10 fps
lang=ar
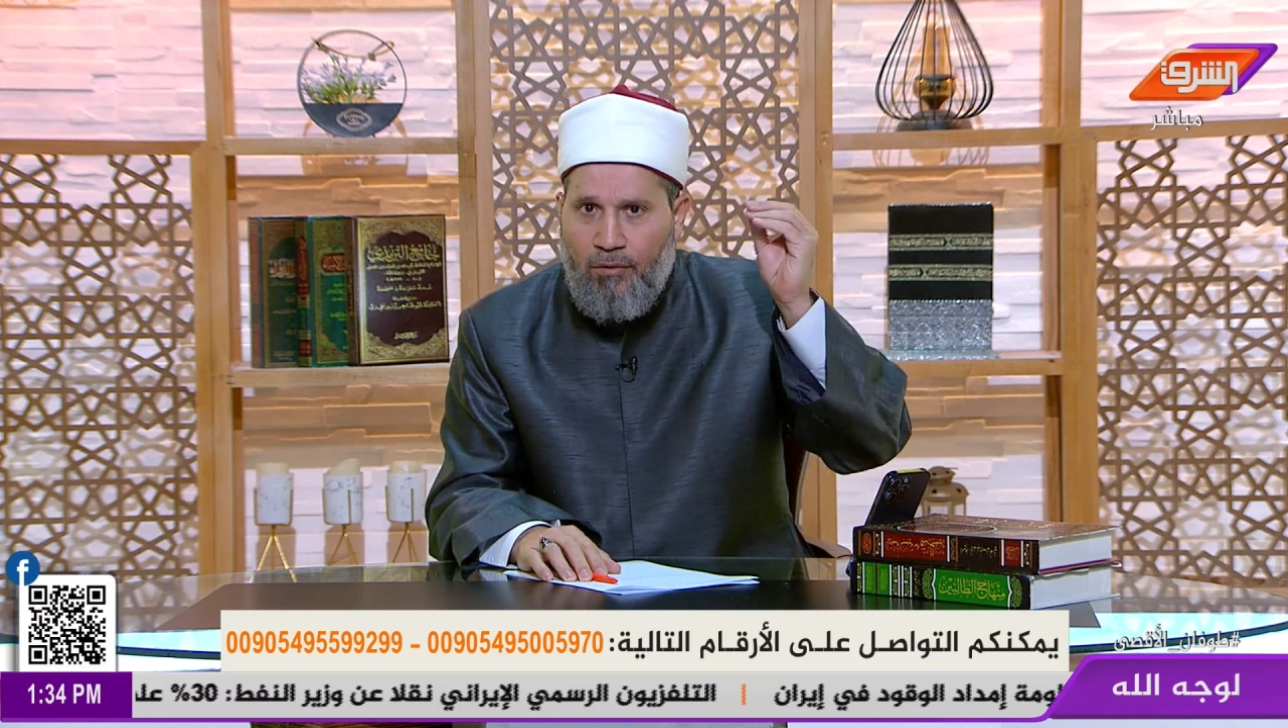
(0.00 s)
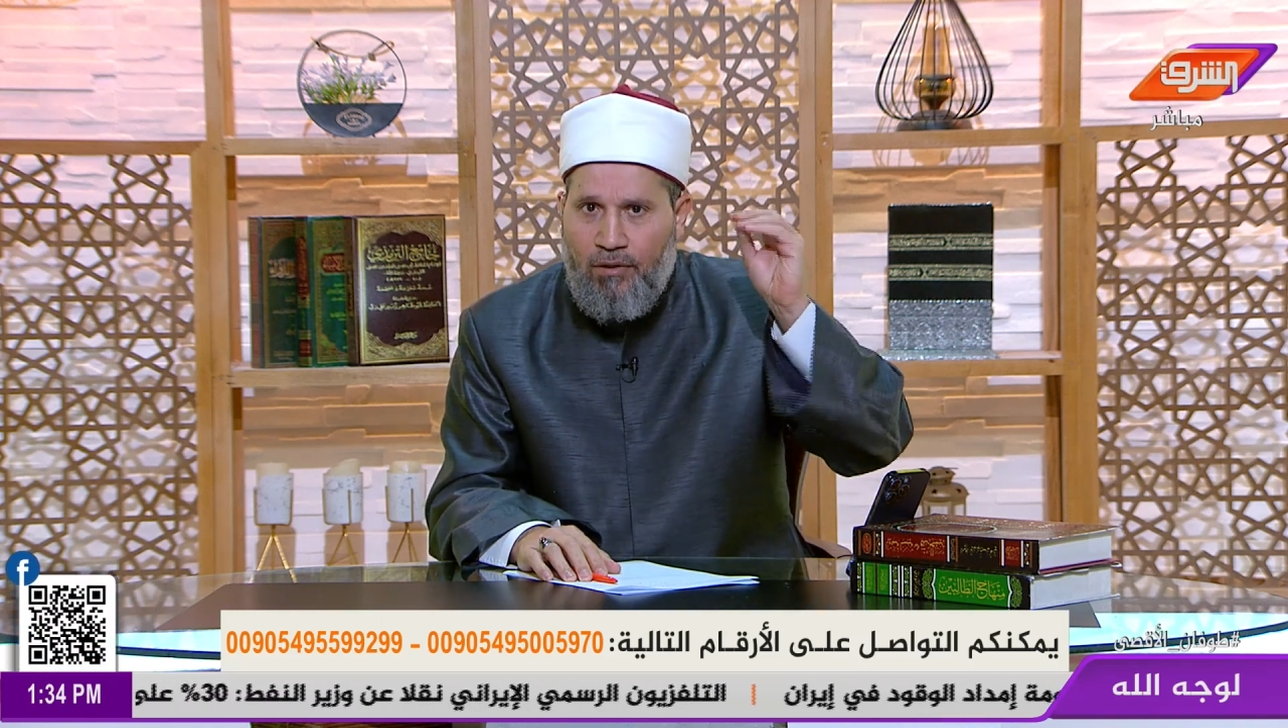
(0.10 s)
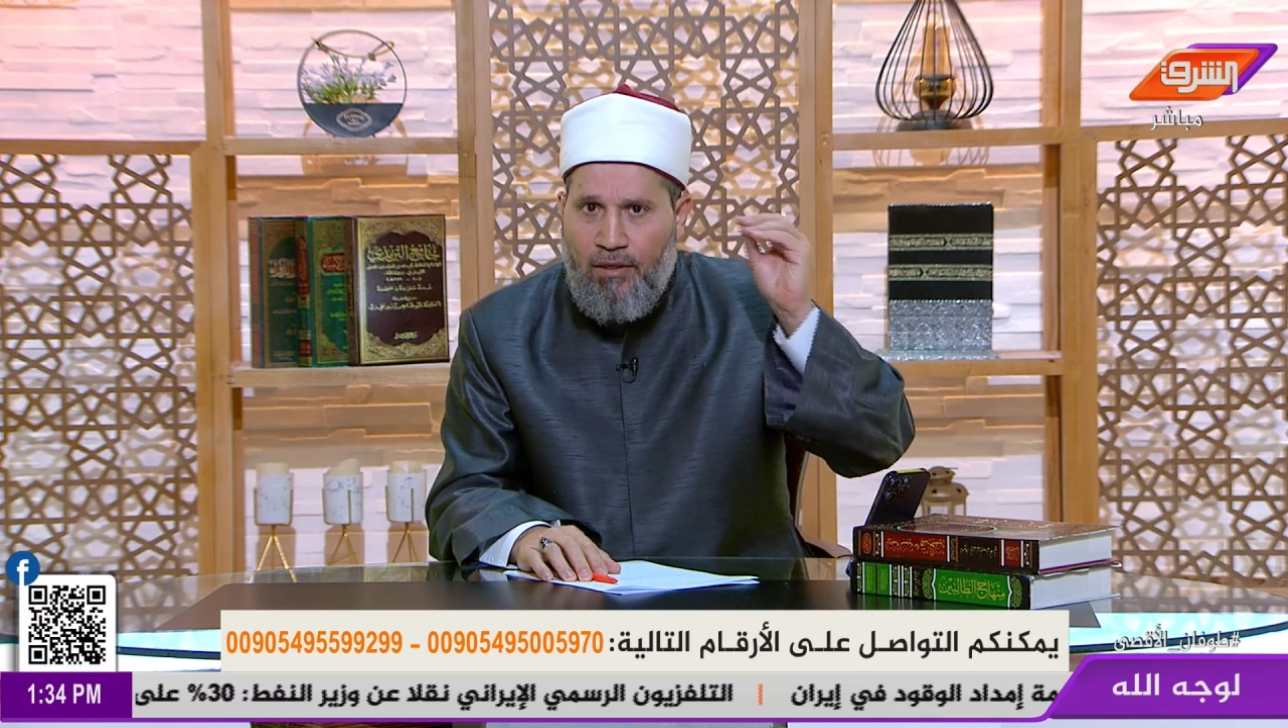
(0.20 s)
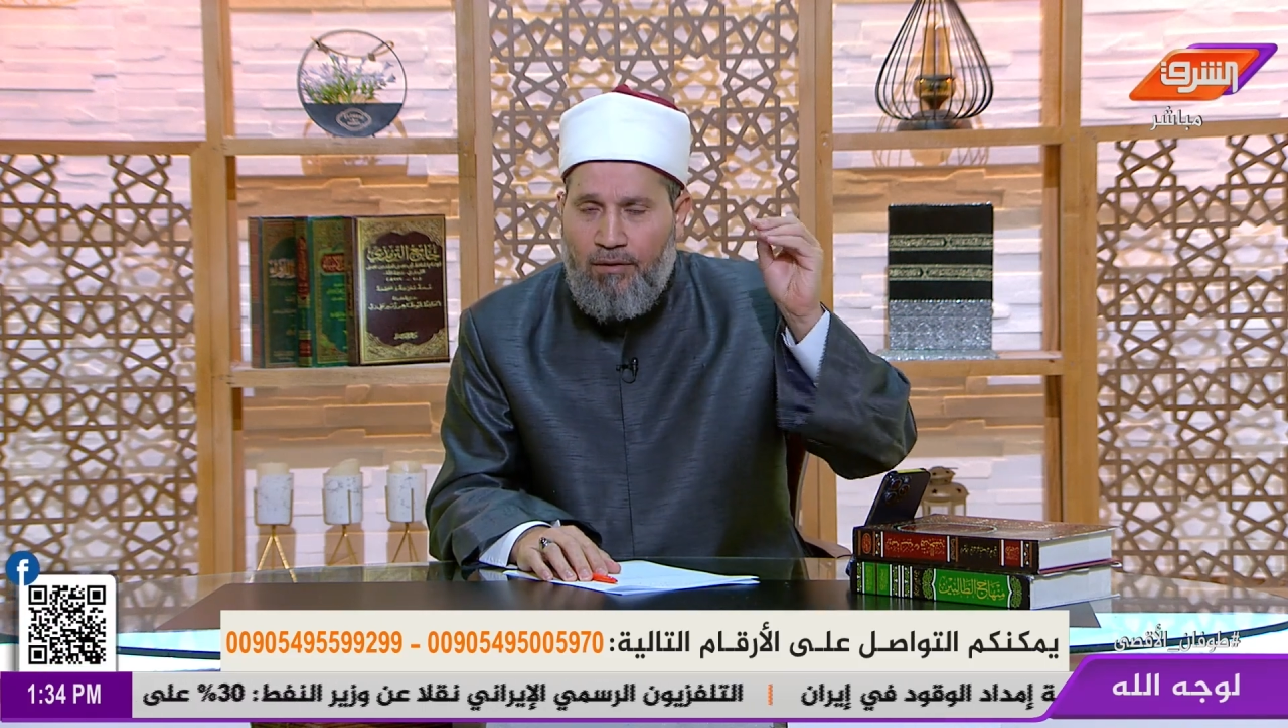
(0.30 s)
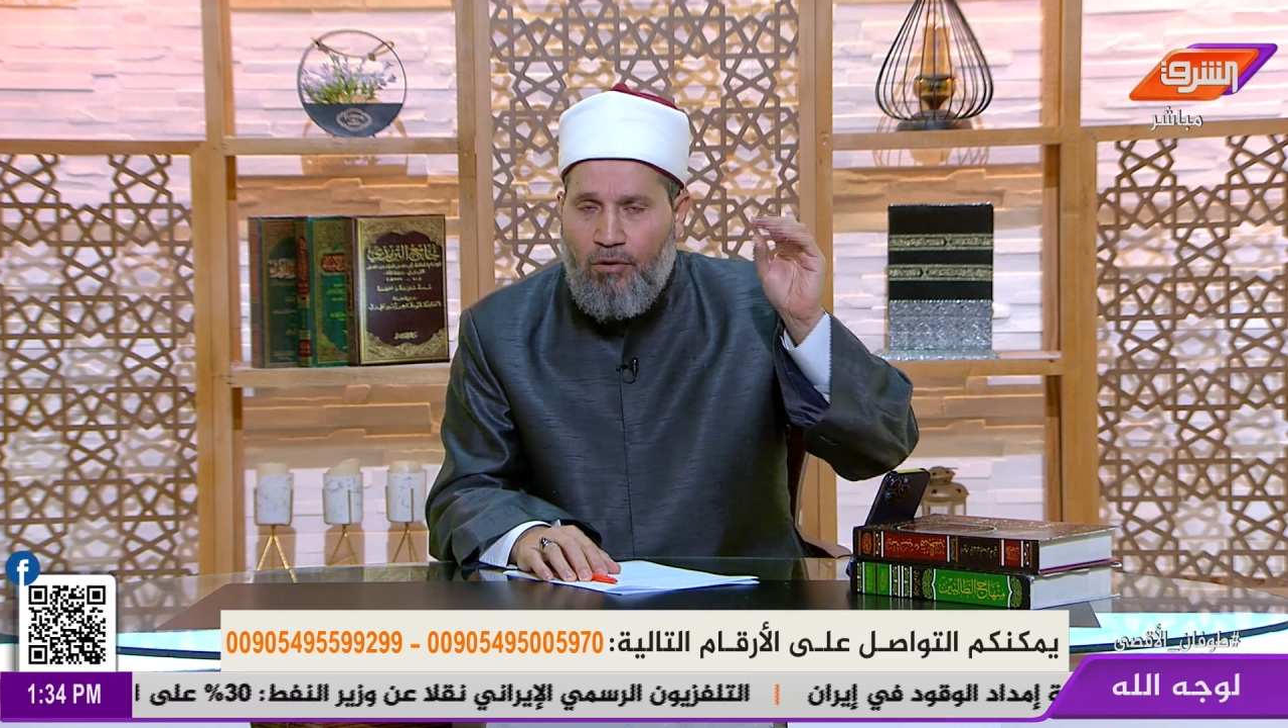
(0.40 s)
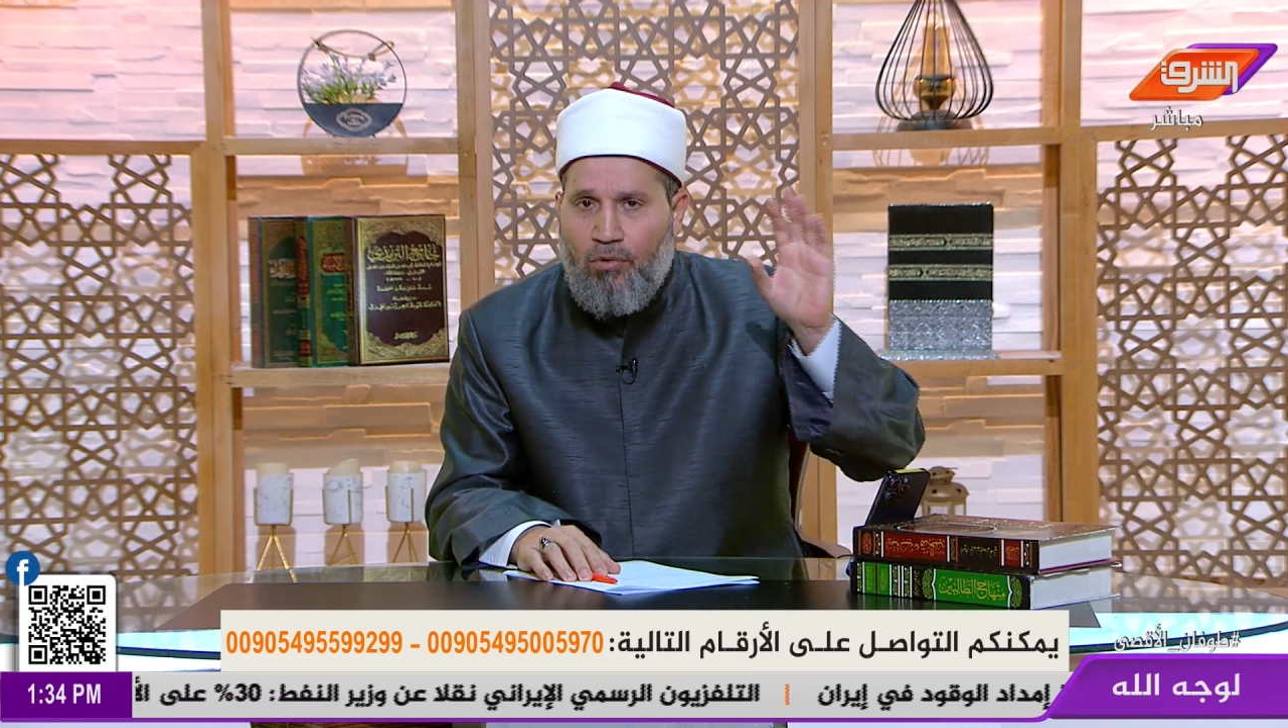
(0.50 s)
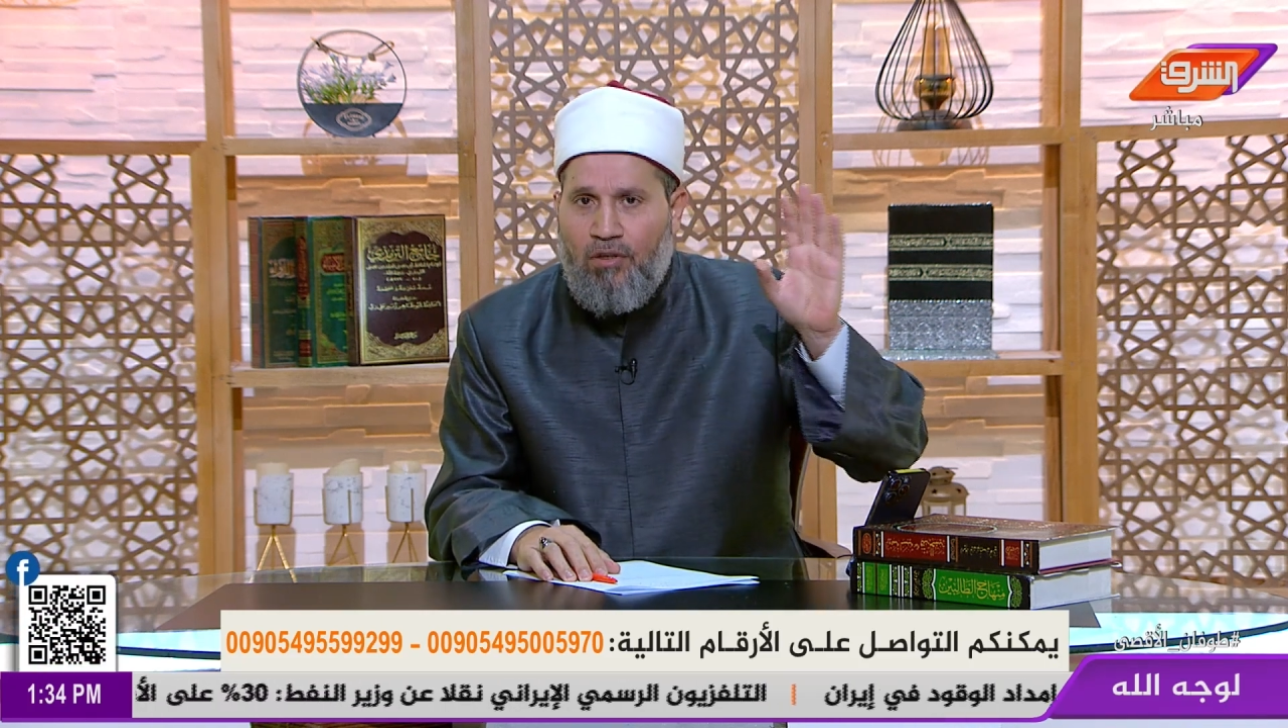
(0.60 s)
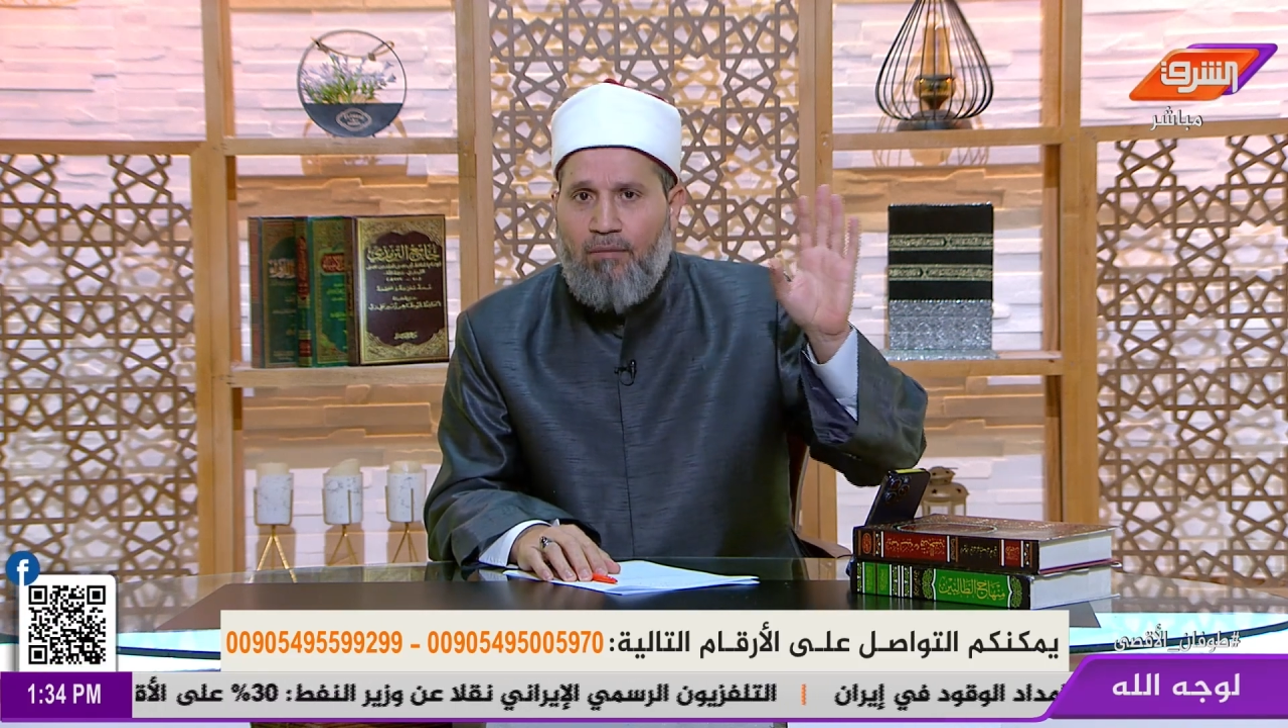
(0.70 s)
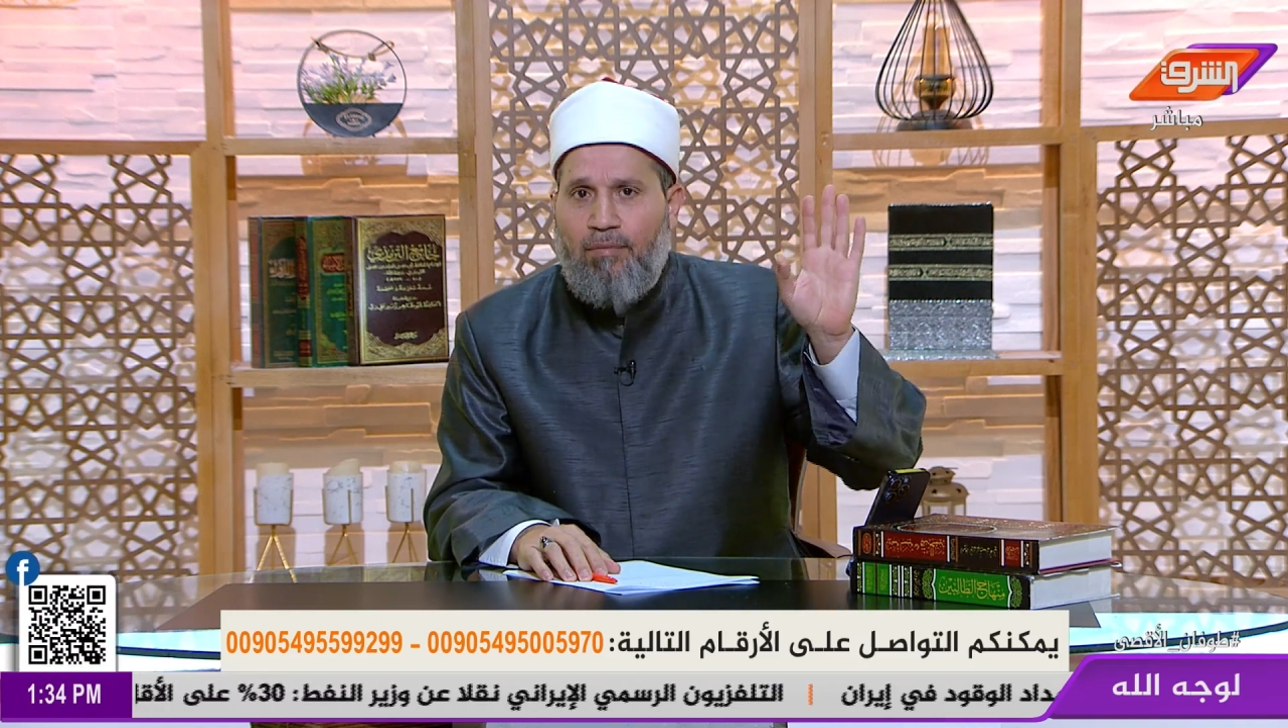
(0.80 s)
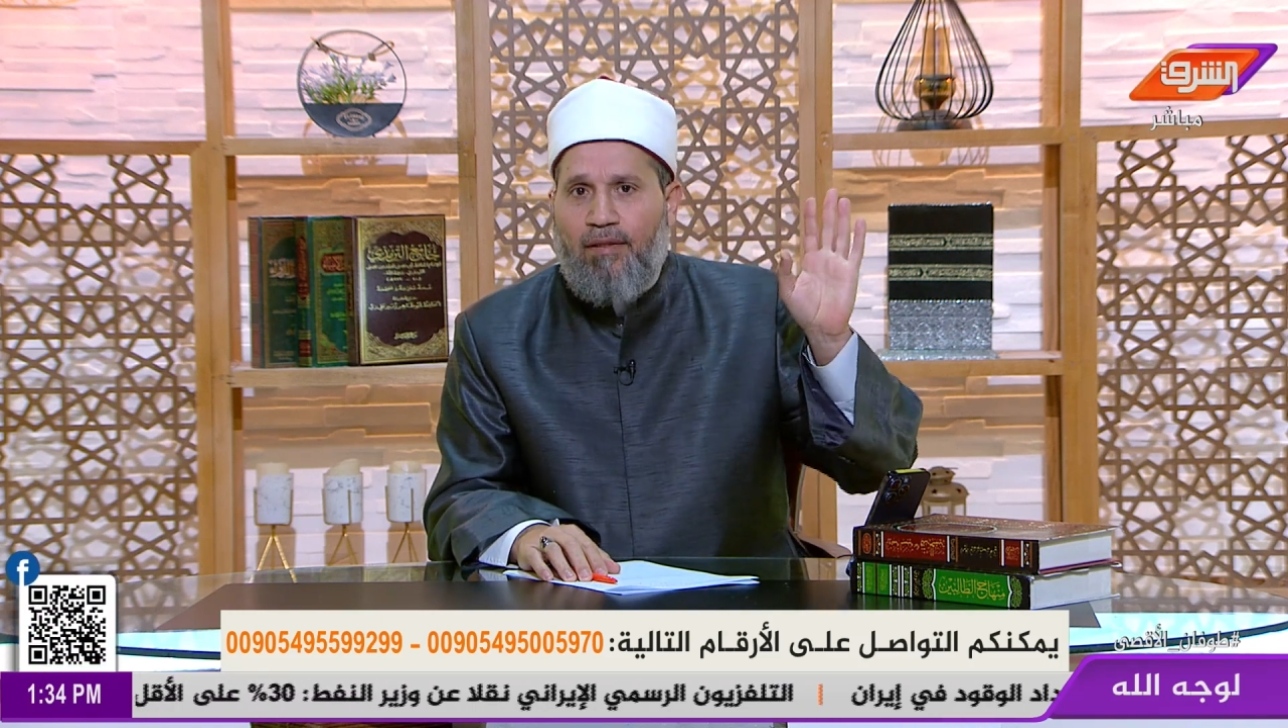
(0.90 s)
وتطنش
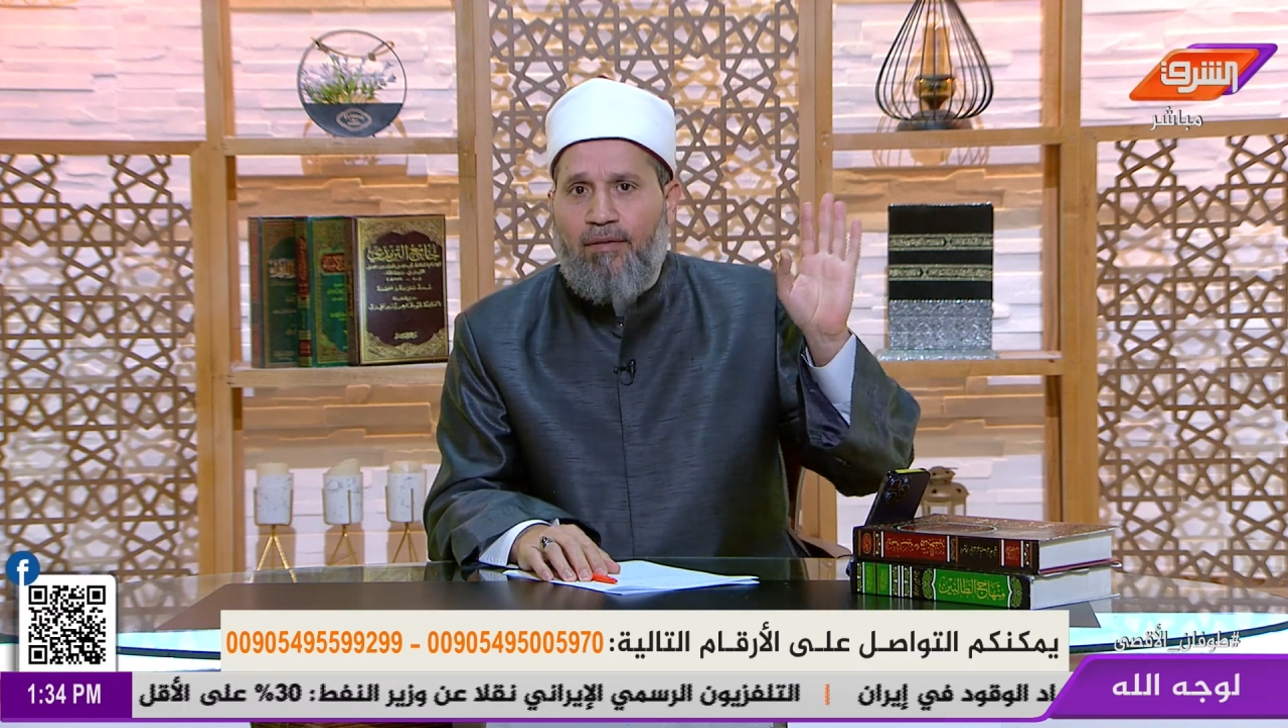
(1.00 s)
وتكبر